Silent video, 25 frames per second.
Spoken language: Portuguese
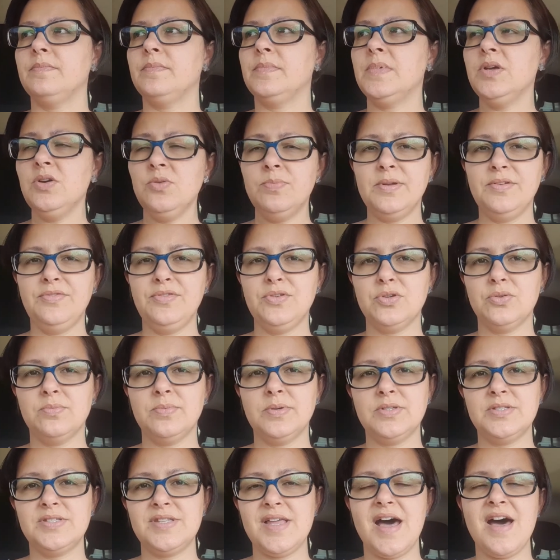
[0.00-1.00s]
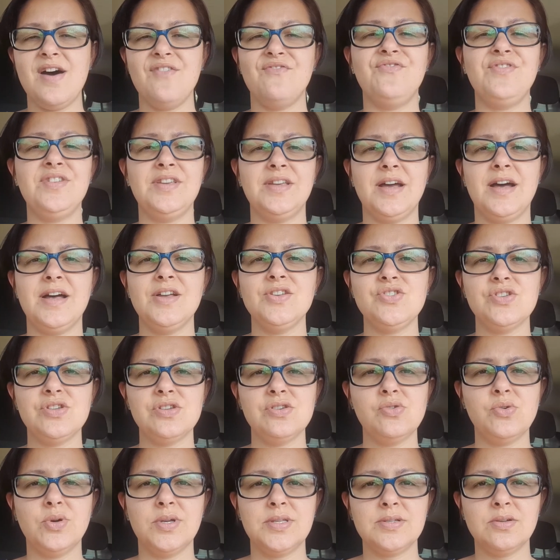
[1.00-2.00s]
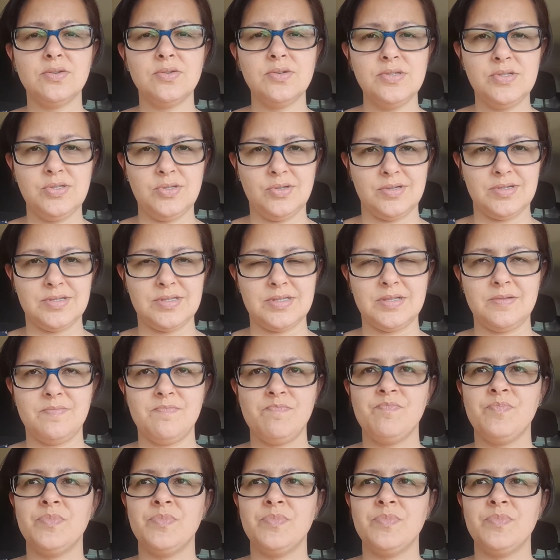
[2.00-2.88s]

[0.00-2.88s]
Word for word: Eu prefiro postar viagem e coisa gostosa.